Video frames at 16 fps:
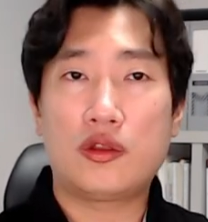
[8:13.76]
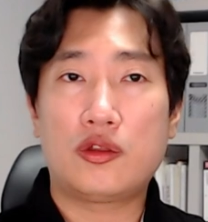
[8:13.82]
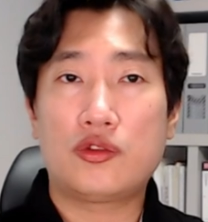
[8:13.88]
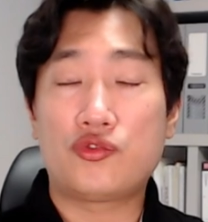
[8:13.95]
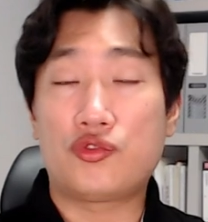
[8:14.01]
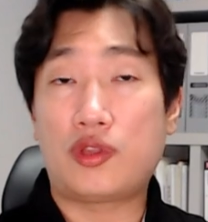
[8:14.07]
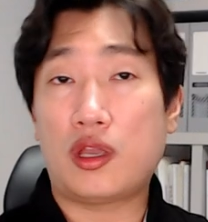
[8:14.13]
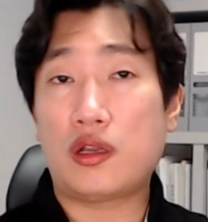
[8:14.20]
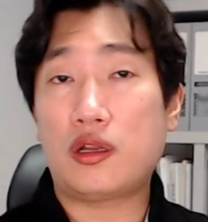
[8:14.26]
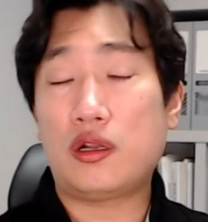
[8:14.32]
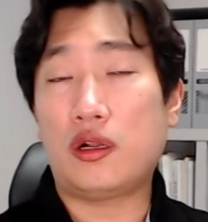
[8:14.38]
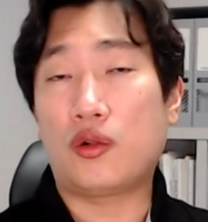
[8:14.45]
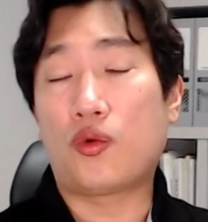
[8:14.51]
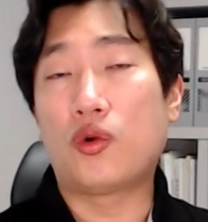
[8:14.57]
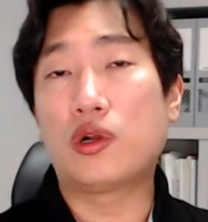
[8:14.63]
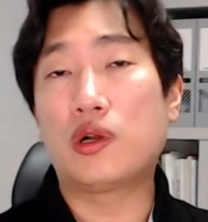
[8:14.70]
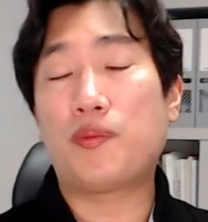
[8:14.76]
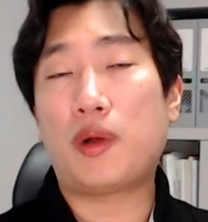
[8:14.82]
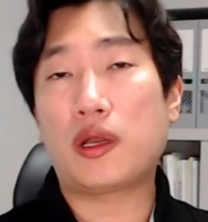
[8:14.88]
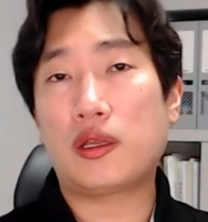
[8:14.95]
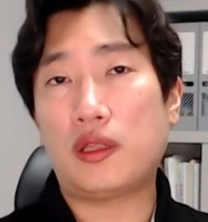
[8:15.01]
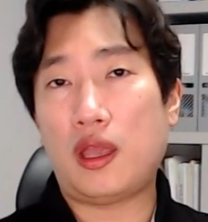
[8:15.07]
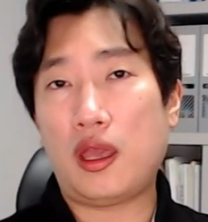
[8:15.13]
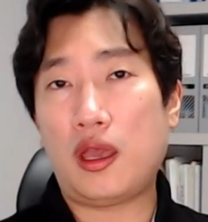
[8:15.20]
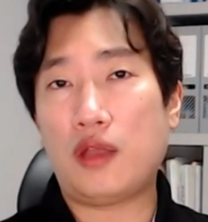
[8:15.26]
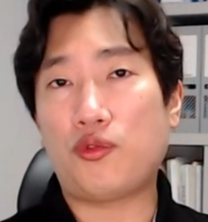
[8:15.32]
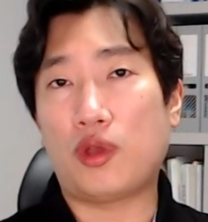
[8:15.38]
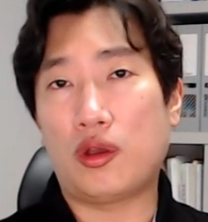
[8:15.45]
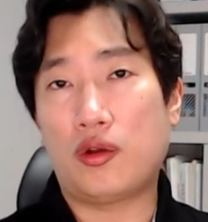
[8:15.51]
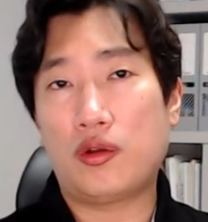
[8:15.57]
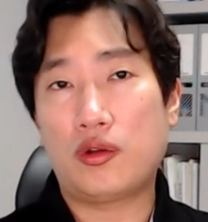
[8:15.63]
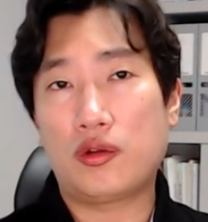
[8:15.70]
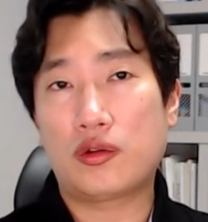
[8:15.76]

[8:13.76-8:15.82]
주택을 공급하긴 해야 돼요.